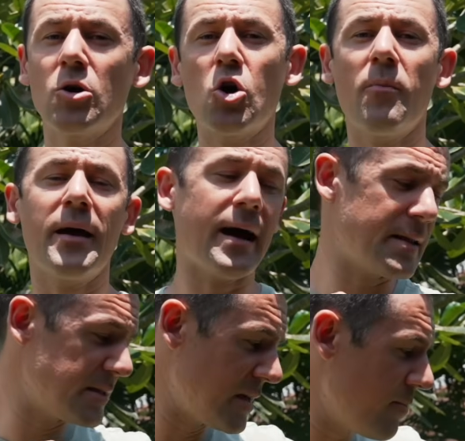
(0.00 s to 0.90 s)
come
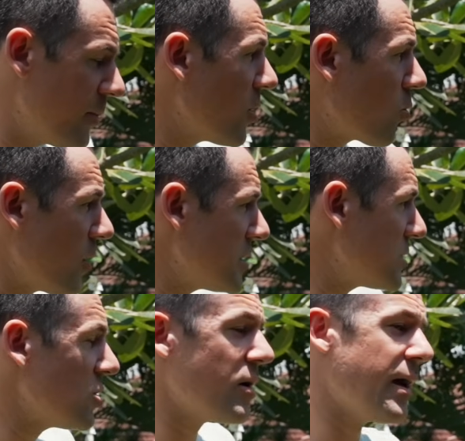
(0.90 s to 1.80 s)
ad esempio
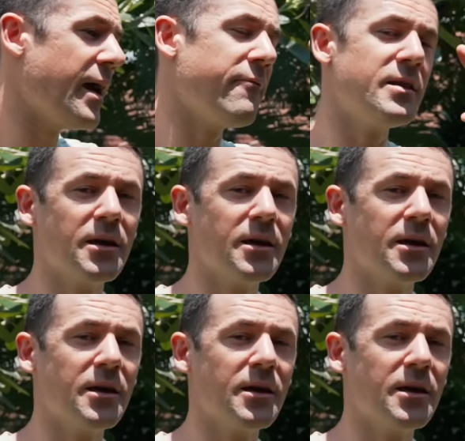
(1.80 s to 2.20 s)
questo e vi